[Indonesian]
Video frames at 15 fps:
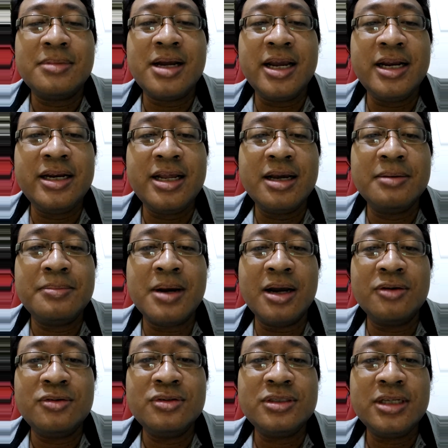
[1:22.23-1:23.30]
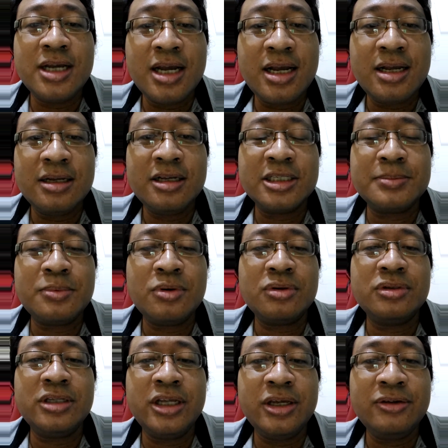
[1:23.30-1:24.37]
main yang bagus ya, yang
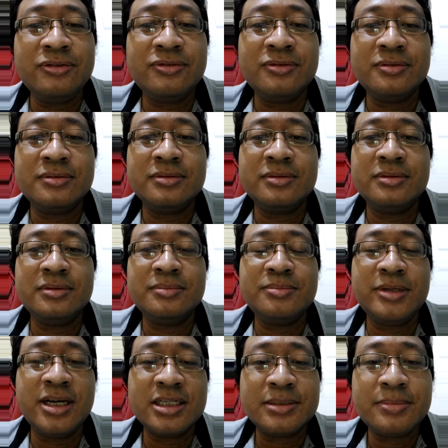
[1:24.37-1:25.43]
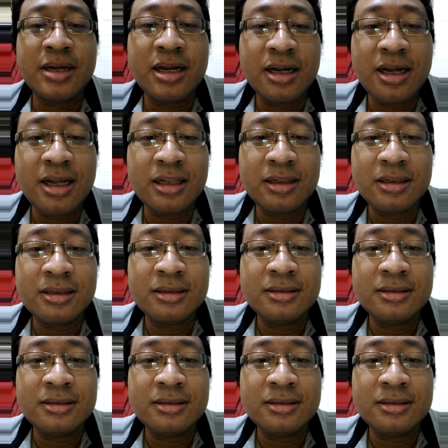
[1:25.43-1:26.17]
sportif, yang semangat.